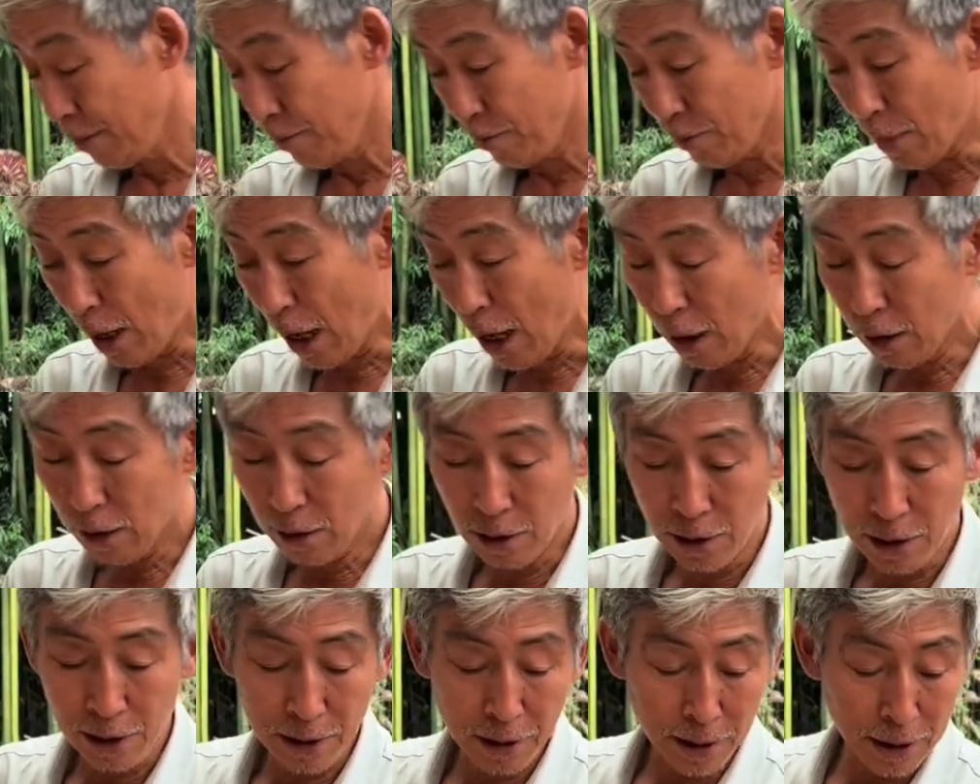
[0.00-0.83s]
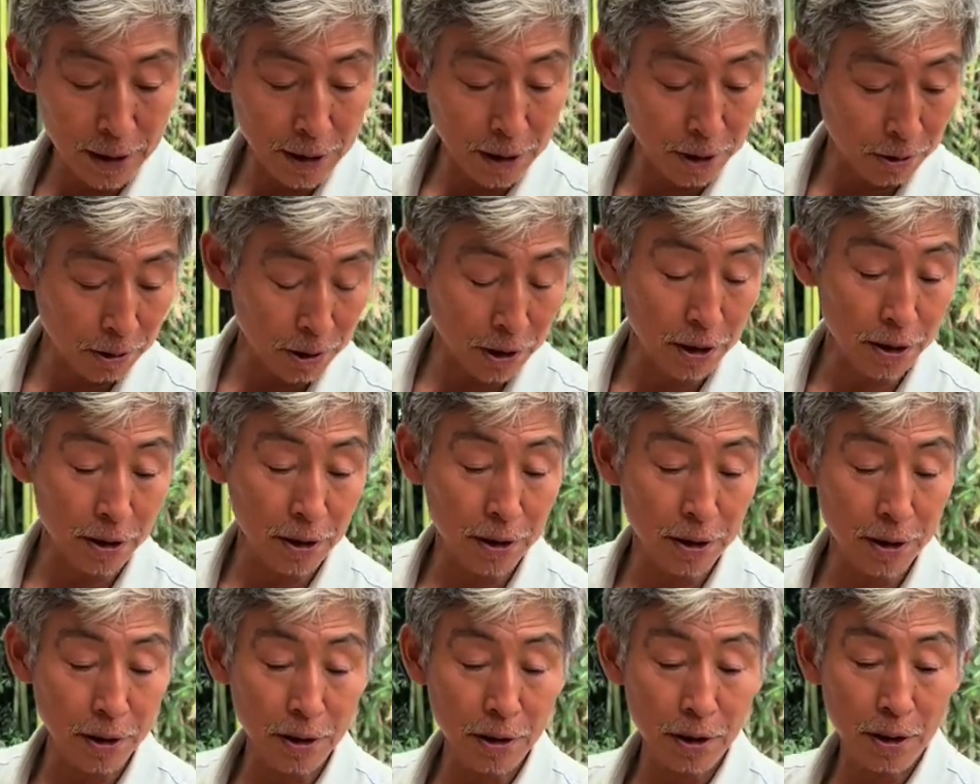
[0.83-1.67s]
了。马尔科呢，就是
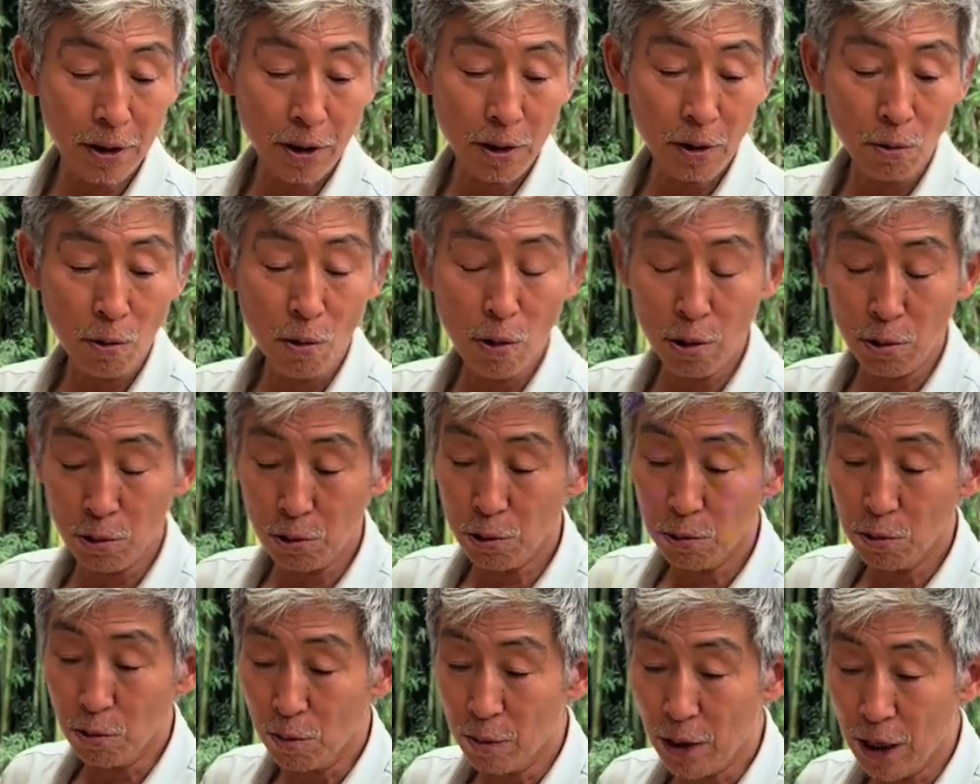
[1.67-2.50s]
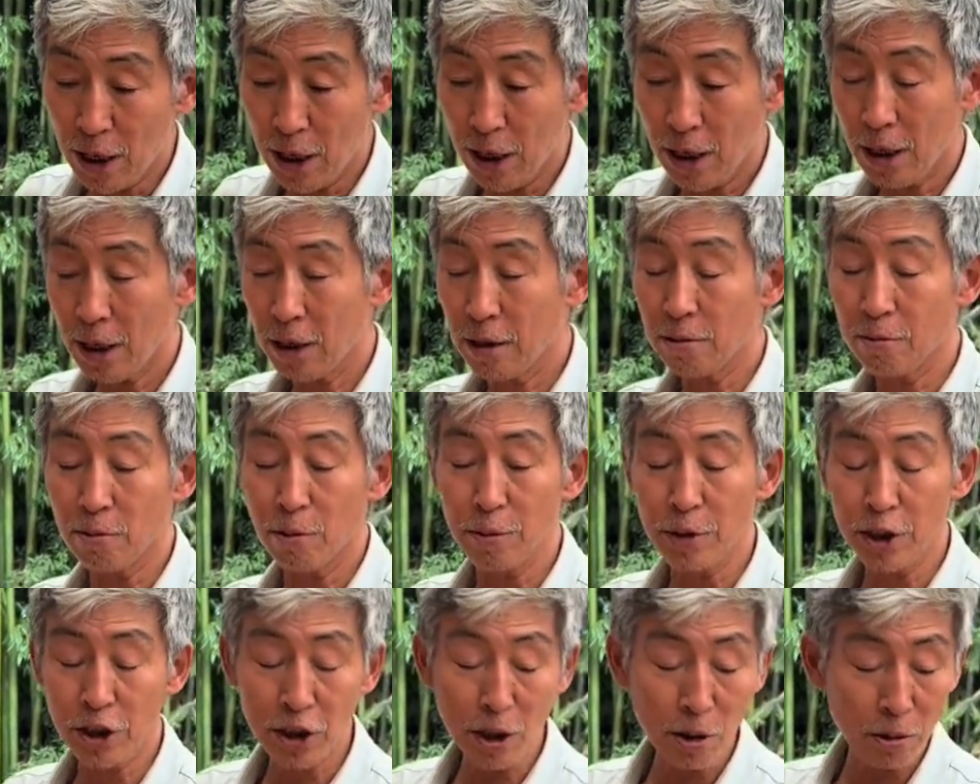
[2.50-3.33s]
过去我们我
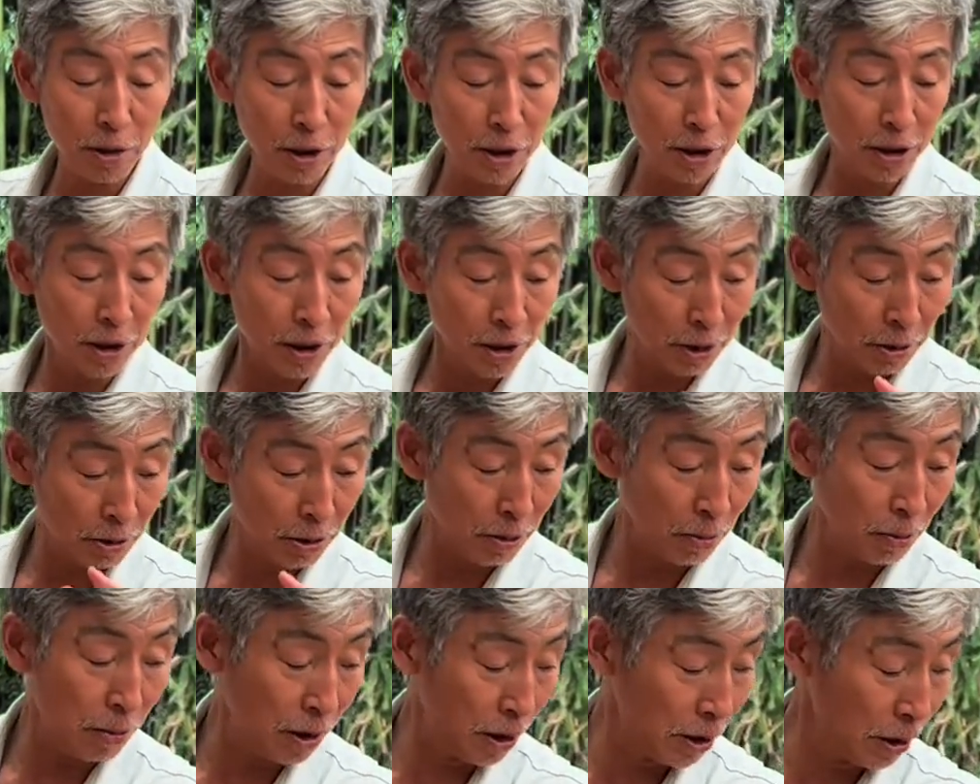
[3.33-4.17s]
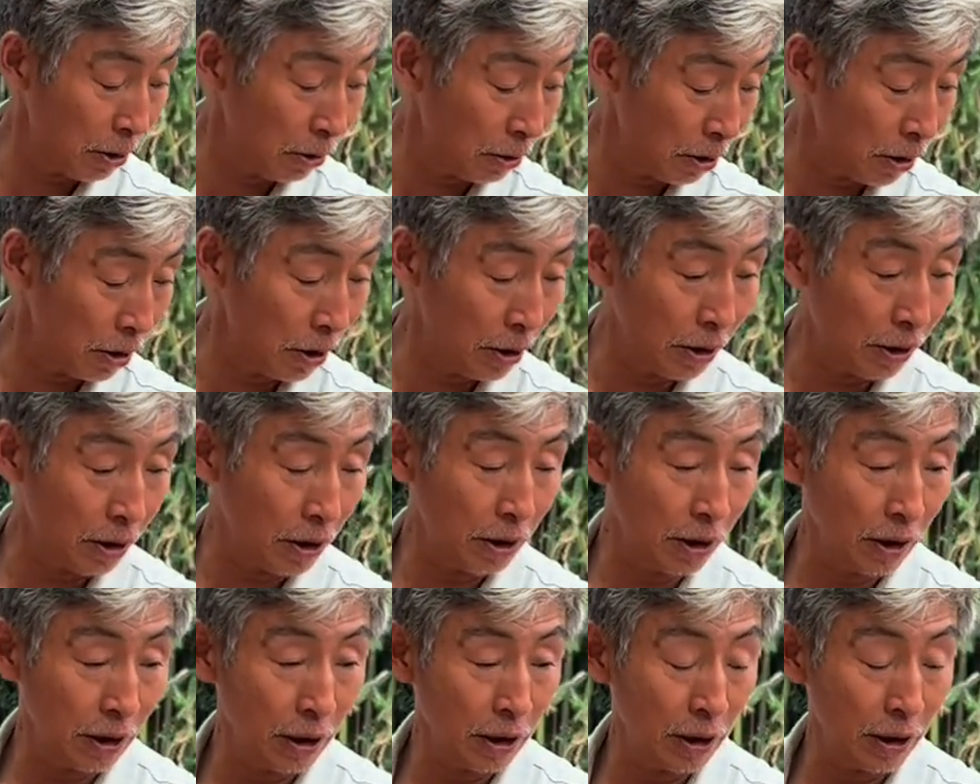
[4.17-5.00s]
们叫的叫什么呢？叫
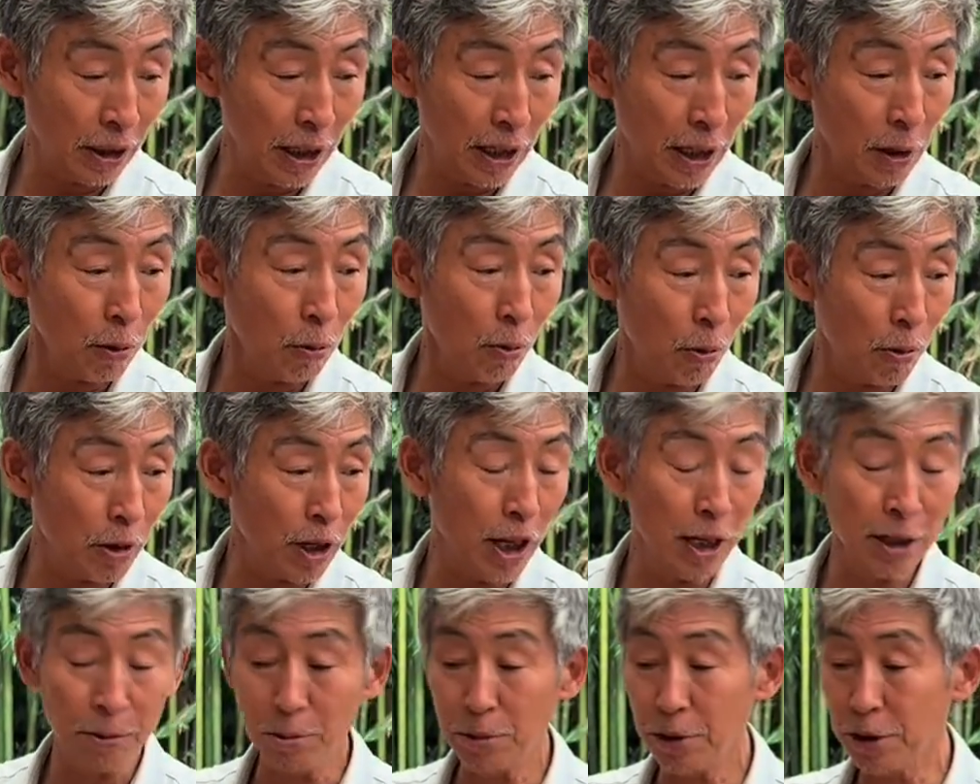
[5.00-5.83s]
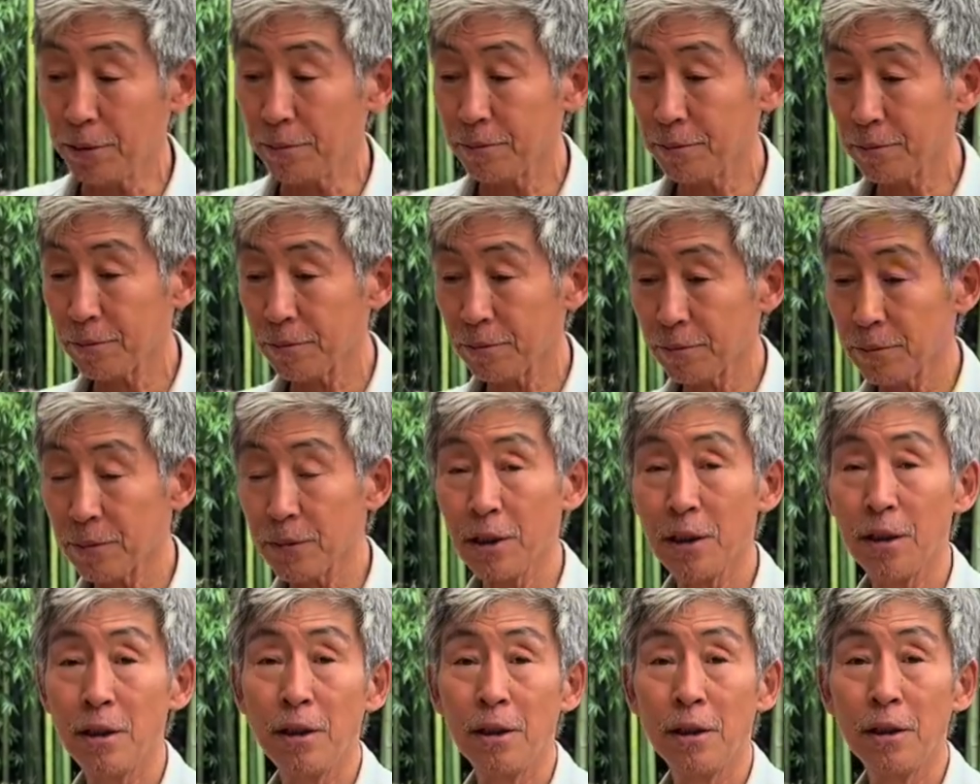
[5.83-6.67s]
德国洋芋。
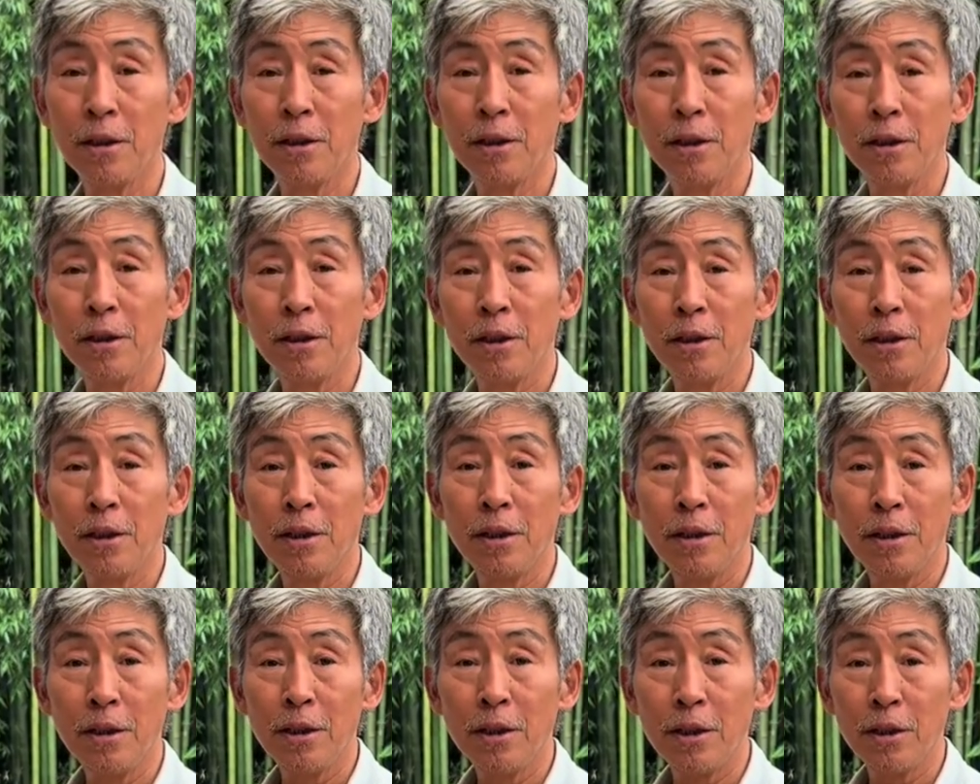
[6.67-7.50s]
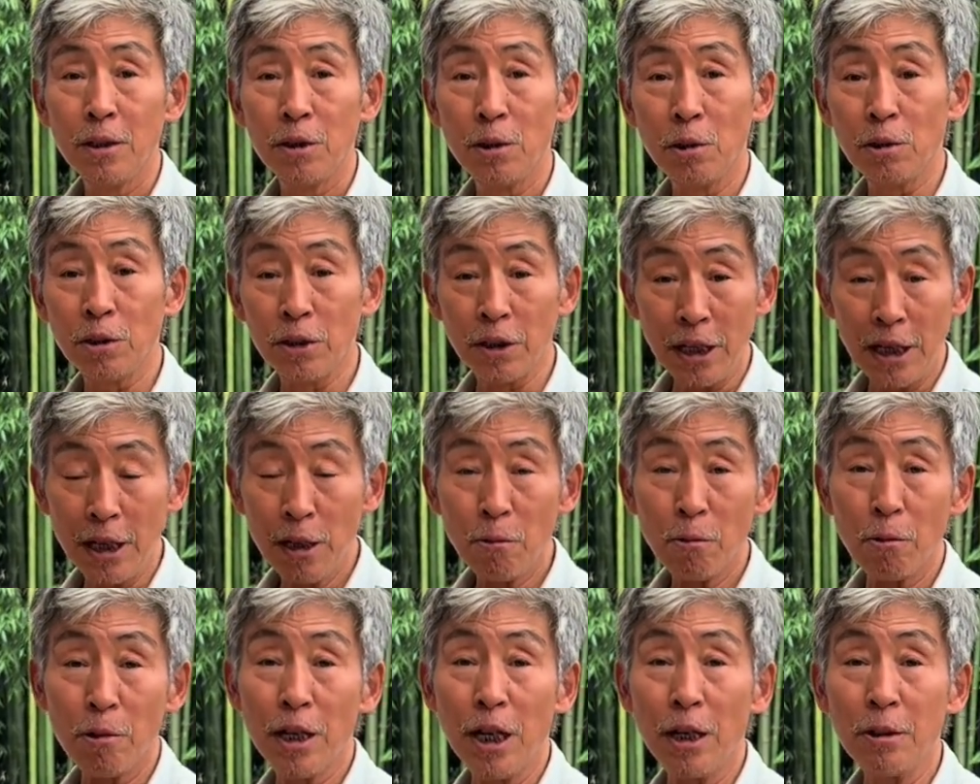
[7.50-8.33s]
叫德
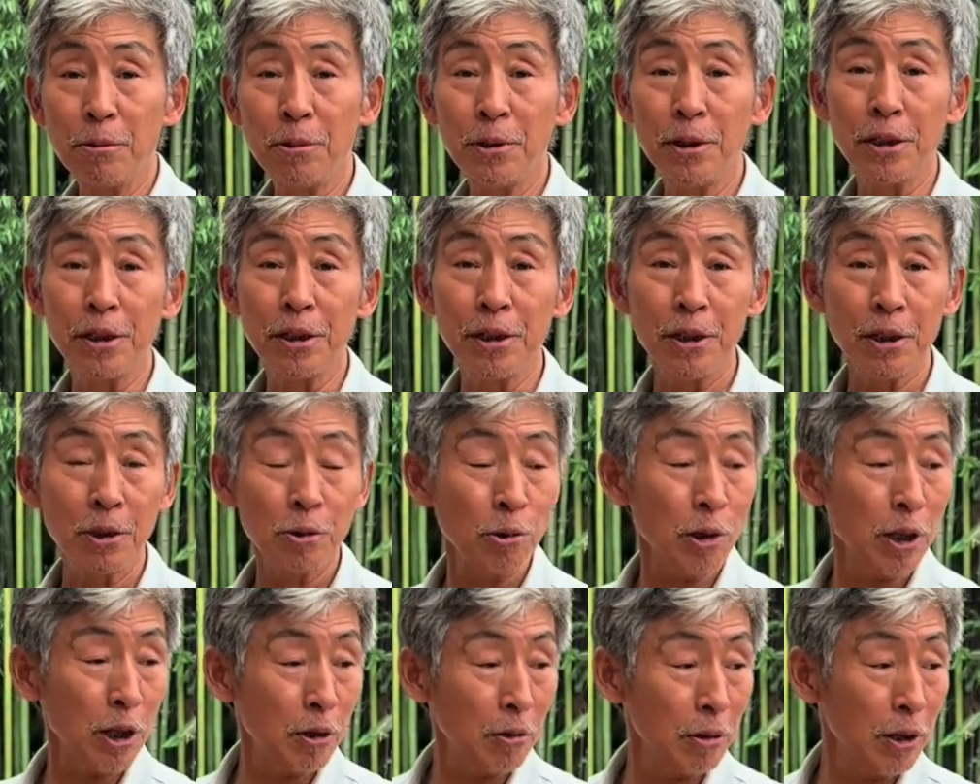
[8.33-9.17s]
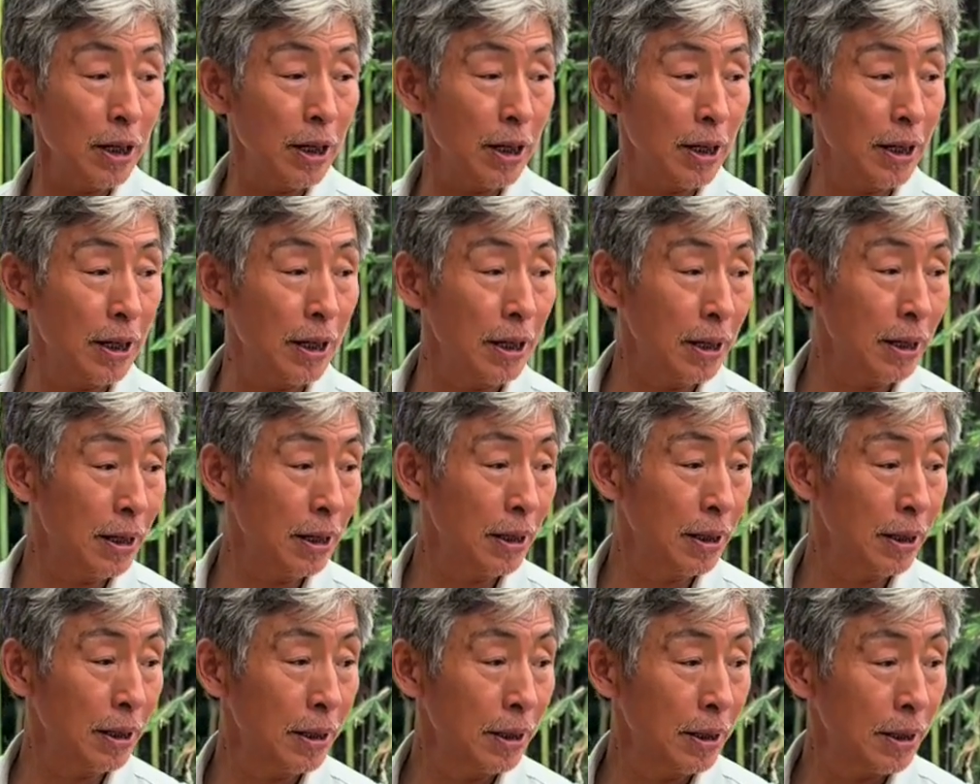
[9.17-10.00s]
国洋芋，最后呢，
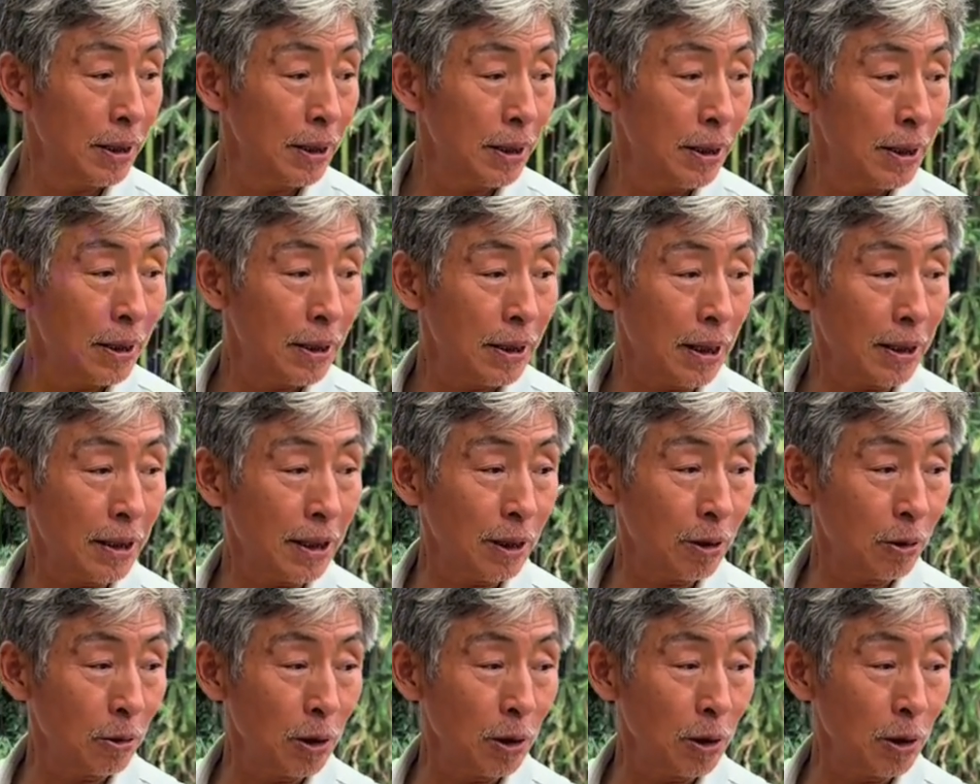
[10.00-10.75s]
它这个东